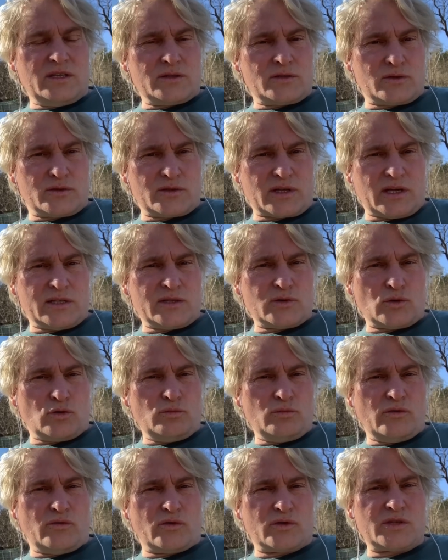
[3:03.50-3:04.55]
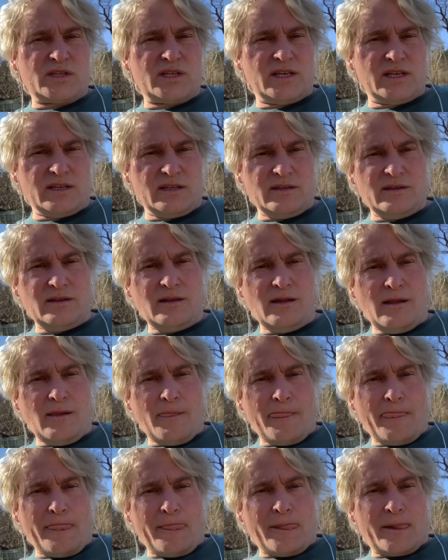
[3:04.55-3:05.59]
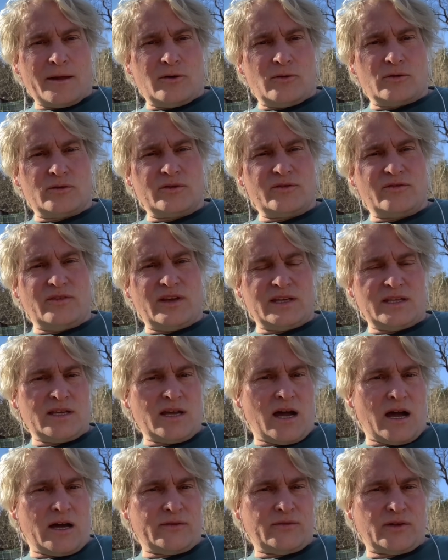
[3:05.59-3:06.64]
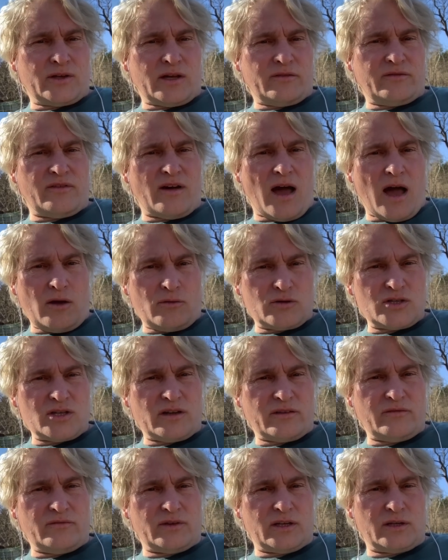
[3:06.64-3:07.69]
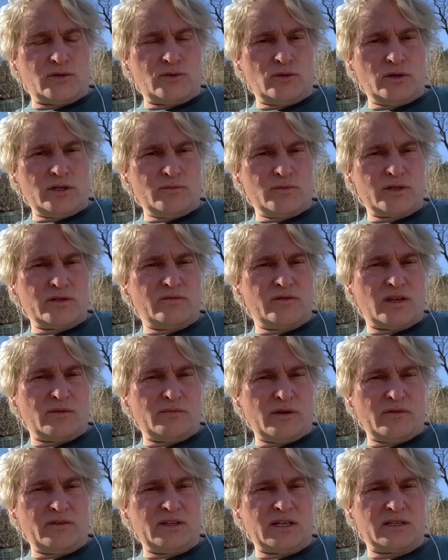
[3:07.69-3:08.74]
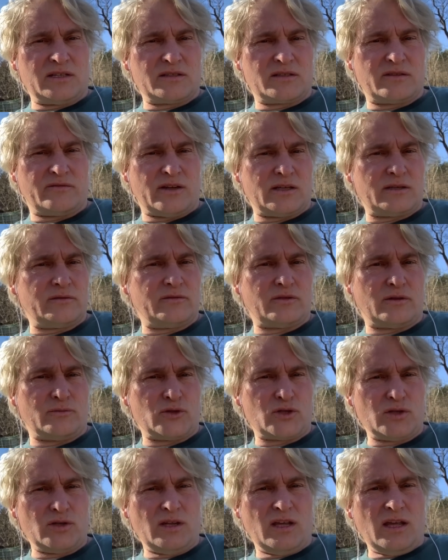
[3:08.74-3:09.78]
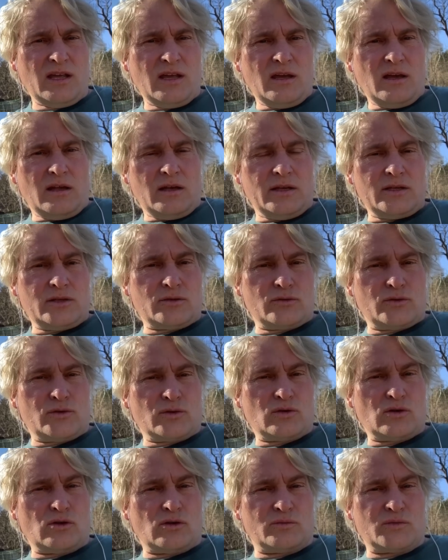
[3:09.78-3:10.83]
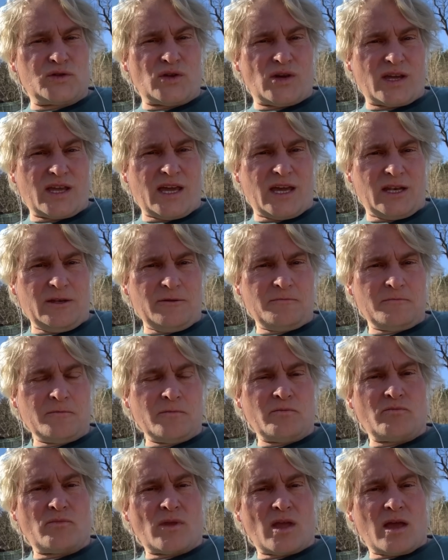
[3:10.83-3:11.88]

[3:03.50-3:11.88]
zieht es uns ganz unbewusst hin und welche Art von Erfahrung schaffen wir? Natürlich müssen wir immer wieder diese Welten vermischen, Licht und Dunkel, um zu erkennen.